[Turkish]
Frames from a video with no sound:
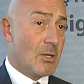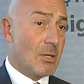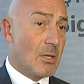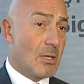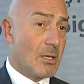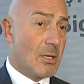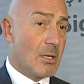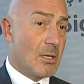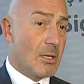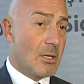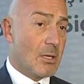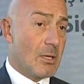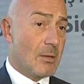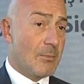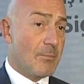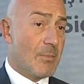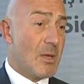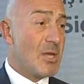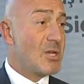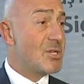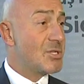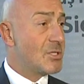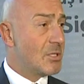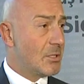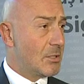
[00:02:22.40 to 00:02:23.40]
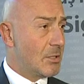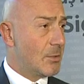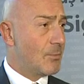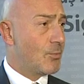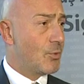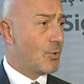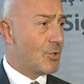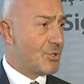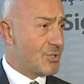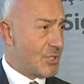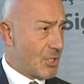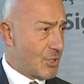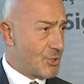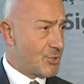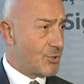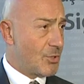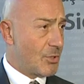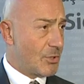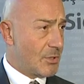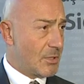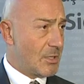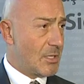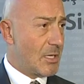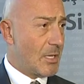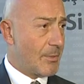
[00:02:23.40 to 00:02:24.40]
5 e, yıllık
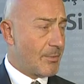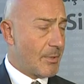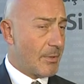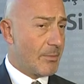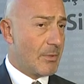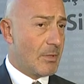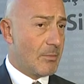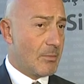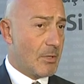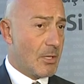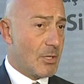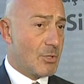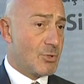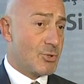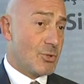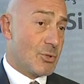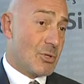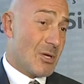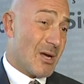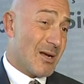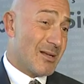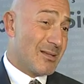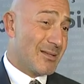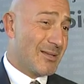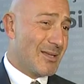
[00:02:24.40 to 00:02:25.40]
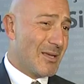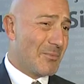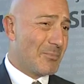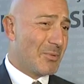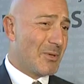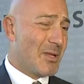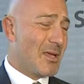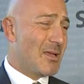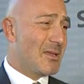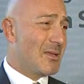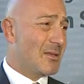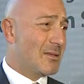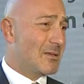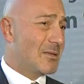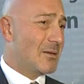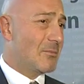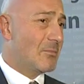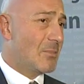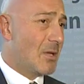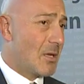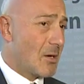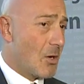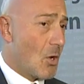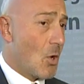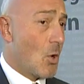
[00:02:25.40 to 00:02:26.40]
projeksiyonları yapabilmeli. Çünkü artık yapılan
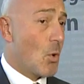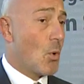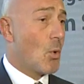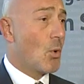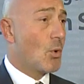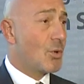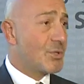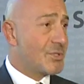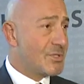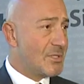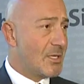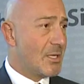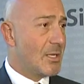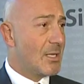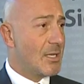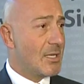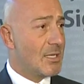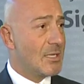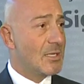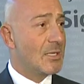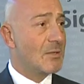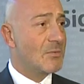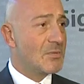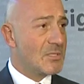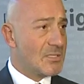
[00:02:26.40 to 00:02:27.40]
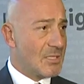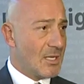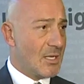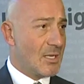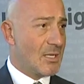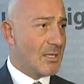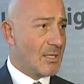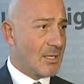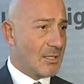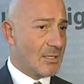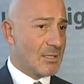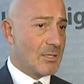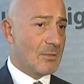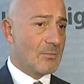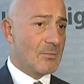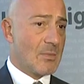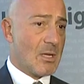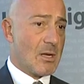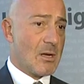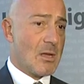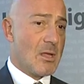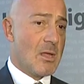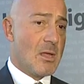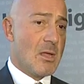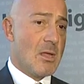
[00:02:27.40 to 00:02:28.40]
yatırımlar 10 senelik, 20 senelik
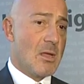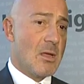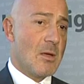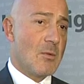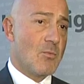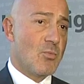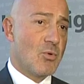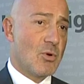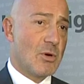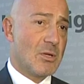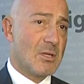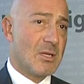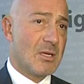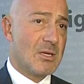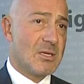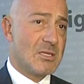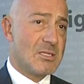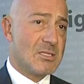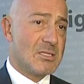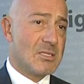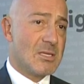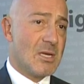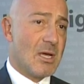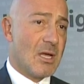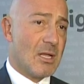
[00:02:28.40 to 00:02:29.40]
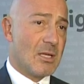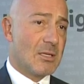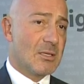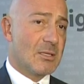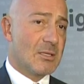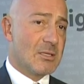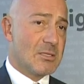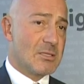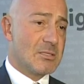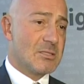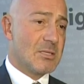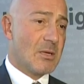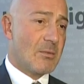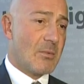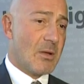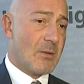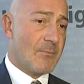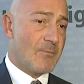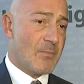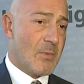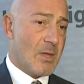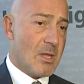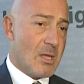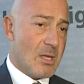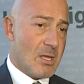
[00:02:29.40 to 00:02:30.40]
yatırımlar. Burada riski aldığınız zaman
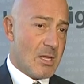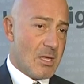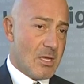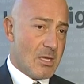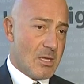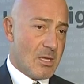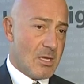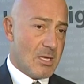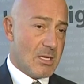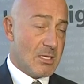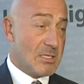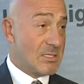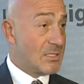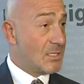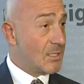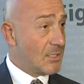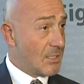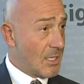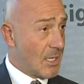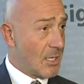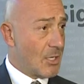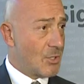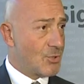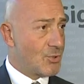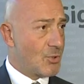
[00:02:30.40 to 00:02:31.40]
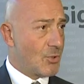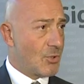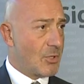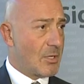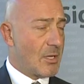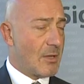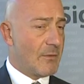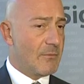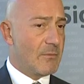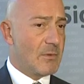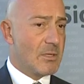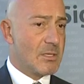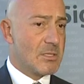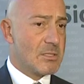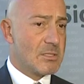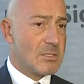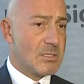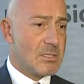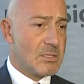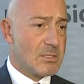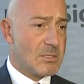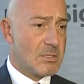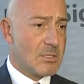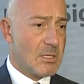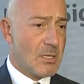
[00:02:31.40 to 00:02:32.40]
e, istikrara çok önem
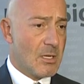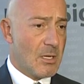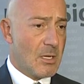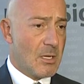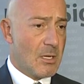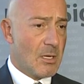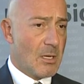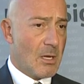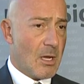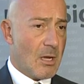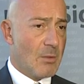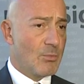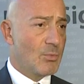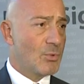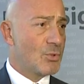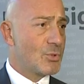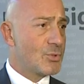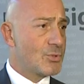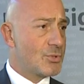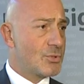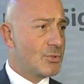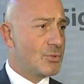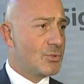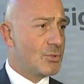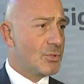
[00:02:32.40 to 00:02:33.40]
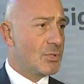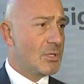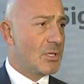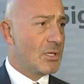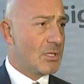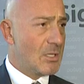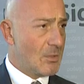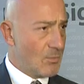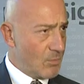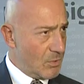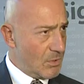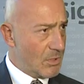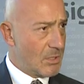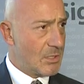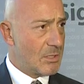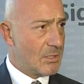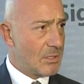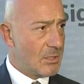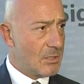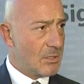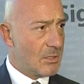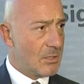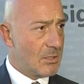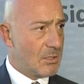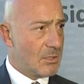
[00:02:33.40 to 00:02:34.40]
verirsiniz. E, hamdolsun Türkiye'de bunların
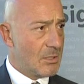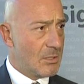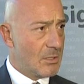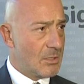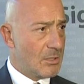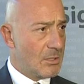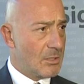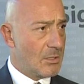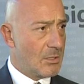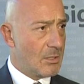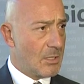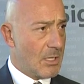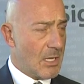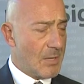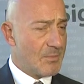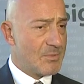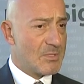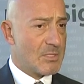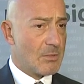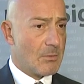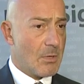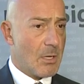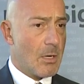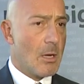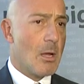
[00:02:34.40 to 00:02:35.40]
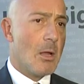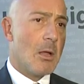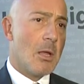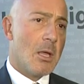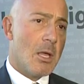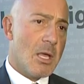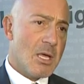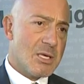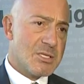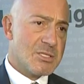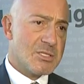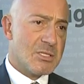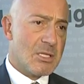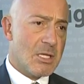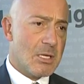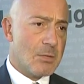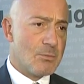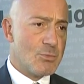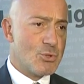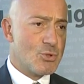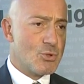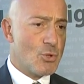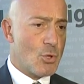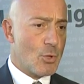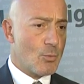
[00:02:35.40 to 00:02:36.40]
e, hepsi var.
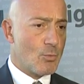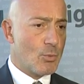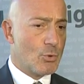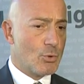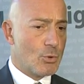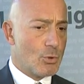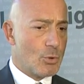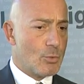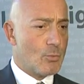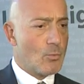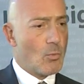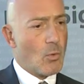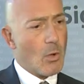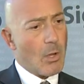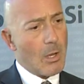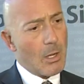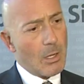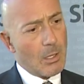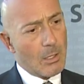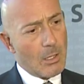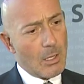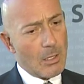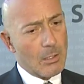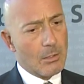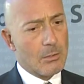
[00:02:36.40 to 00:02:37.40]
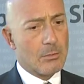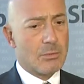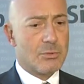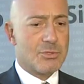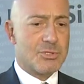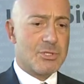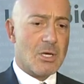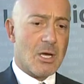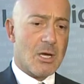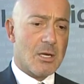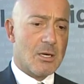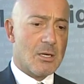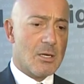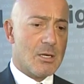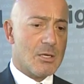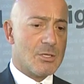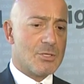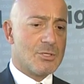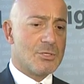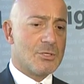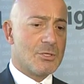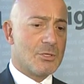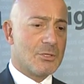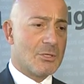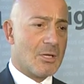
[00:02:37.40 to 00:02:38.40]
Eksilerimiz yok mudur? Muhakkak cari
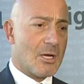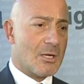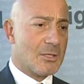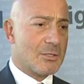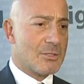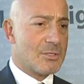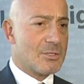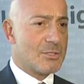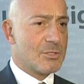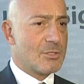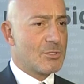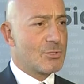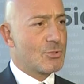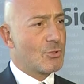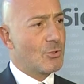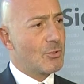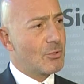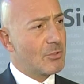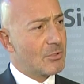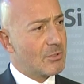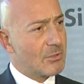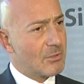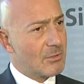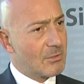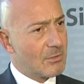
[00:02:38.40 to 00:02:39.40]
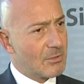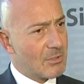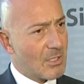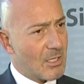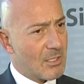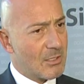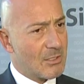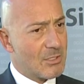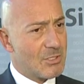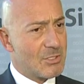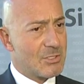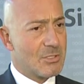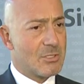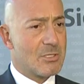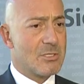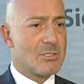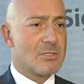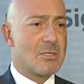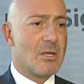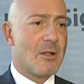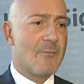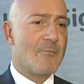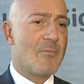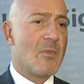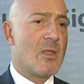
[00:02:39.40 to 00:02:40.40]
açığı tartışırız, onu
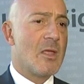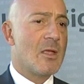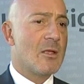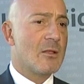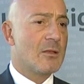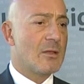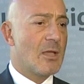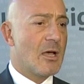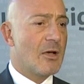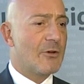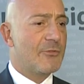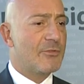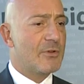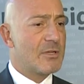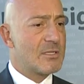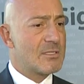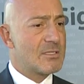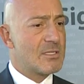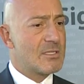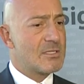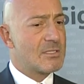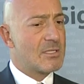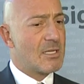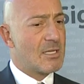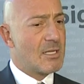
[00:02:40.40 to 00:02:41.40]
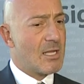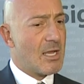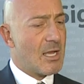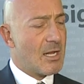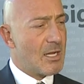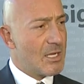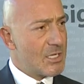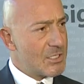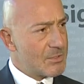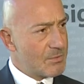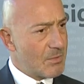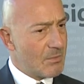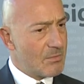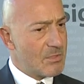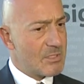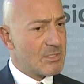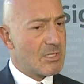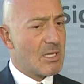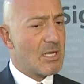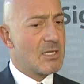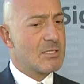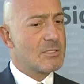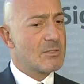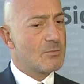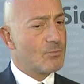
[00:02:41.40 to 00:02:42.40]
tartışırız. Daha fazla sanayileşmemiz
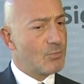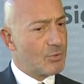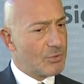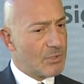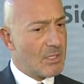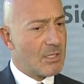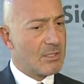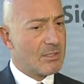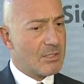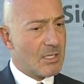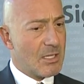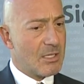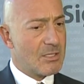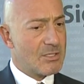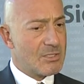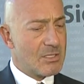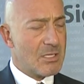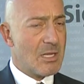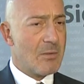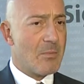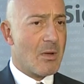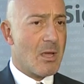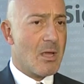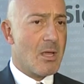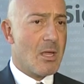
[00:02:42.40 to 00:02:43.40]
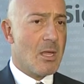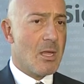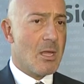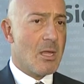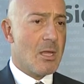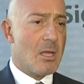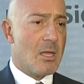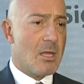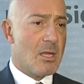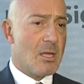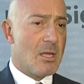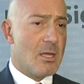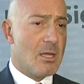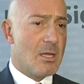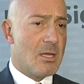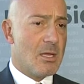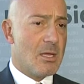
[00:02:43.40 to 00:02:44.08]
lazım. Bunlar tartışılır ama e,